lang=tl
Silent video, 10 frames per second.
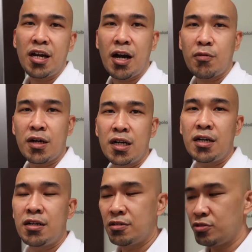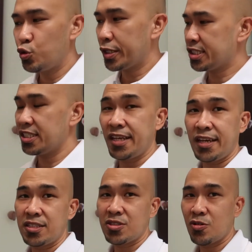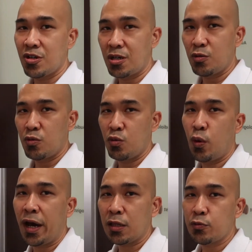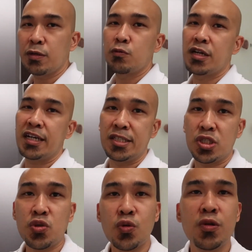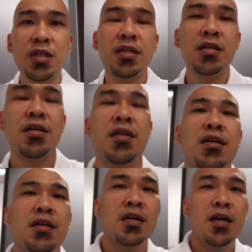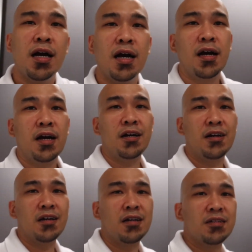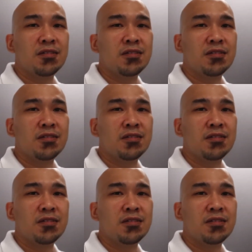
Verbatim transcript: our UST days or while we were in school, uh,